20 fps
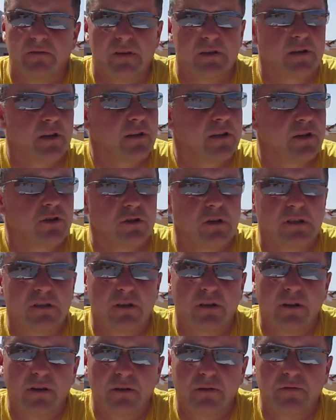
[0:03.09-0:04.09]
Was serdecznie z
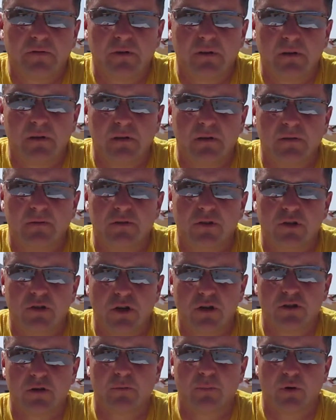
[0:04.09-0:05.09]
Teneryfy i w
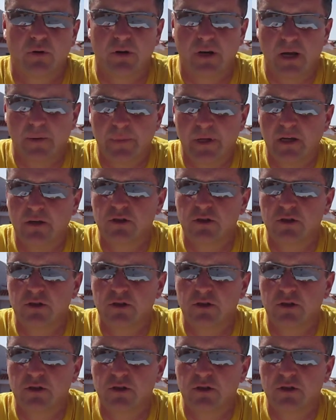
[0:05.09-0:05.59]
dzisiejszym programie